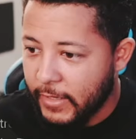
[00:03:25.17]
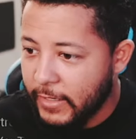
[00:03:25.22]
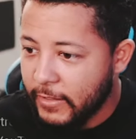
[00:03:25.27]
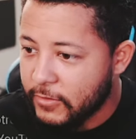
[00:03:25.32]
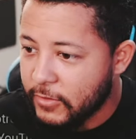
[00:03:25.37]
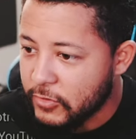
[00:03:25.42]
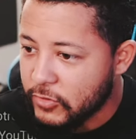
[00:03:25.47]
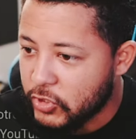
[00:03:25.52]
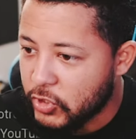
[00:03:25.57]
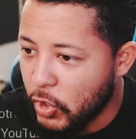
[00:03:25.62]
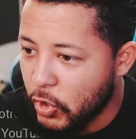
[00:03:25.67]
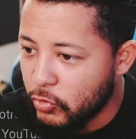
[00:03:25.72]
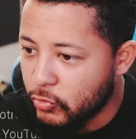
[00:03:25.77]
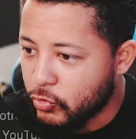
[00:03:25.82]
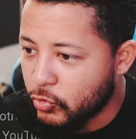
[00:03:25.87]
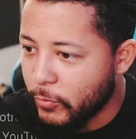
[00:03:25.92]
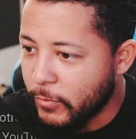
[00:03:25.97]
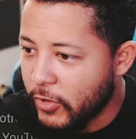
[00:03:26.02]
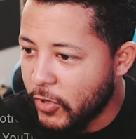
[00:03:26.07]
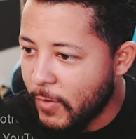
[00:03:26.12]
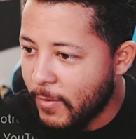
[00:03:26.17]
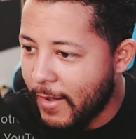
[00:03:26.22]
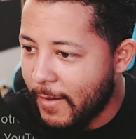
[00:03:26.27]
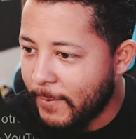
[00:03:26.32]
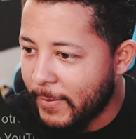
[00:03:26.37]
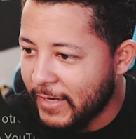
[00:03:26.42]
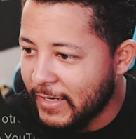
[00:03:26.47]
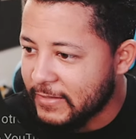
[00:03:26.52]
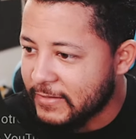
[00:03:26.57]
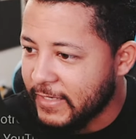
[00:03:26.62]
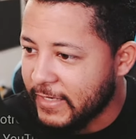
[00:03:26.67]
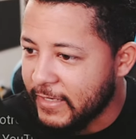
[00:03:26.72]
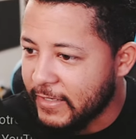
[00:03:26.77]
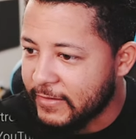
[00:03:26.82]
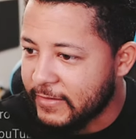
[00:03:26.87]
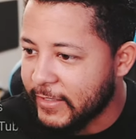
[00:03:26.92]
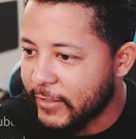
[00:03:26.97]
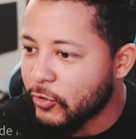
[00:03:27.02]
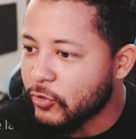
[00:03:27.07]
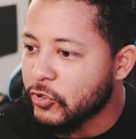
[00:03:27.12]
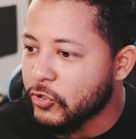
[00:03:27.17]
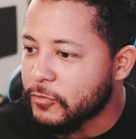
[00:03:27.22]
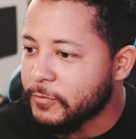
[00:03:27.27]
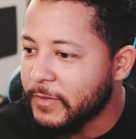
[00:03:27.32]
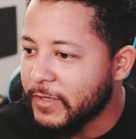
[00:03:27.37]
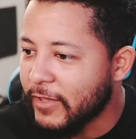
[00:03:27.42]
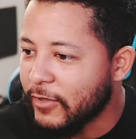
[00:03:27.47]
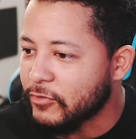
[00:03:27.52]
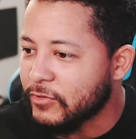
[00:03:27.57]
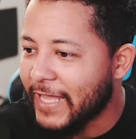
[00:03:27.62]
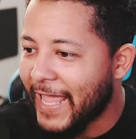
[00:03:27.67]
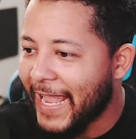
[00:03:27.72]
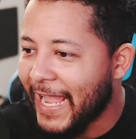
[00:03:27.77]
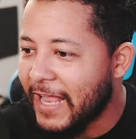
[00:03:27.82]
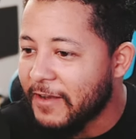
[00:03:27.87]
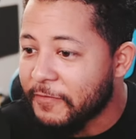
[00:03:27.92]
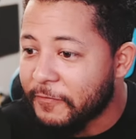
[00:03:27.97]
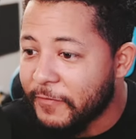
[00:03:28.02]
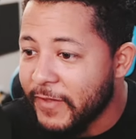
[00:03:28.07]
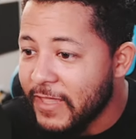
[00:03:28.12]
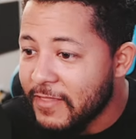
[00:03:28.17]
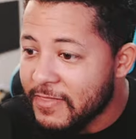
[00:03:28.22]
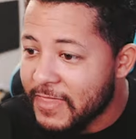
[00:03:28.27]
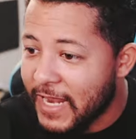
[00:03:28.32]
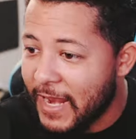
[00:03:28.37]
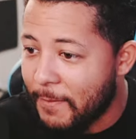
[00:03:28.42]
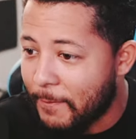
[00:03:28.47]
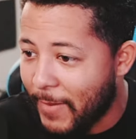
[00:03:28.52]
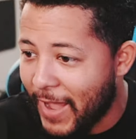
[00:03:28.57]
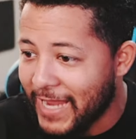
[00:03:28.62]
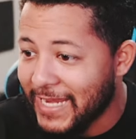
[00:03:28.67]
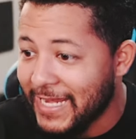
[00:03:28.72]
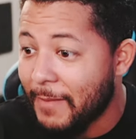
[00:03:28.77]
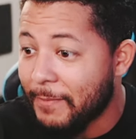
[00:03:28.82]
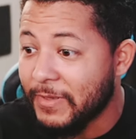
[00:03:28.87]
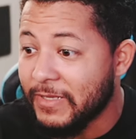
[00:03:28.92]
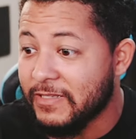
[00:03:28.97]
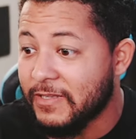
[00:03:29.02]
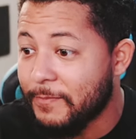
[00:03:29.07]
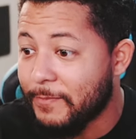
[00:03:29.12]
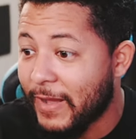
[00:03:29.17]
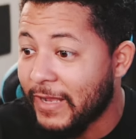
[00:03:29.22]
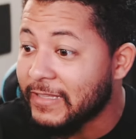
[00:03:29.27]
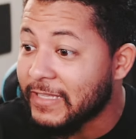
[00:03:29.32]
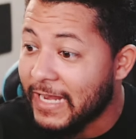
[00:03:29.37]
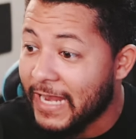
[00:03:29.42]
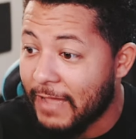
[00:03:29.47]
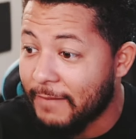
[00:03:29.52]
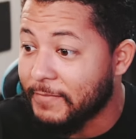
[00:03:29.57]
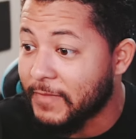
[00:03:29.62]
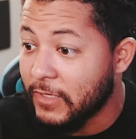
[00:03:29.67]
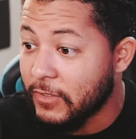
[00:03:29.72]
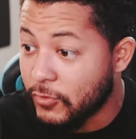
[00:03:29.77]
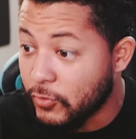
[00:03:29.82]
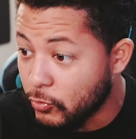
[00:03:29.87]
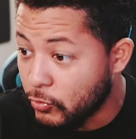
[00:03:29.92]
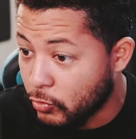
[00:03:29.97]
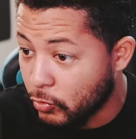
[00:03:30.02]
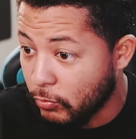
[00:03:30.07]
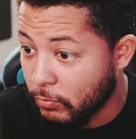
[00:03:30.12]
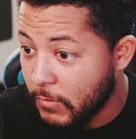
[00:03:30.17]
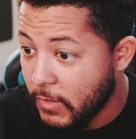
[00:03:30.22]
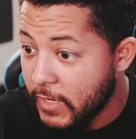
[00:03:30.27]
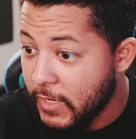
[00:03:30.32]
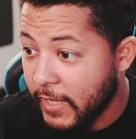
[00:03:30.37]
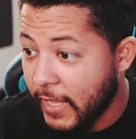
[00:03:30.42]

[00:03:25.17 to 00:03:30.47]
Esta opción, tu video va a aparecer entre otros videos en el feed de la página principal de la app de YouTube,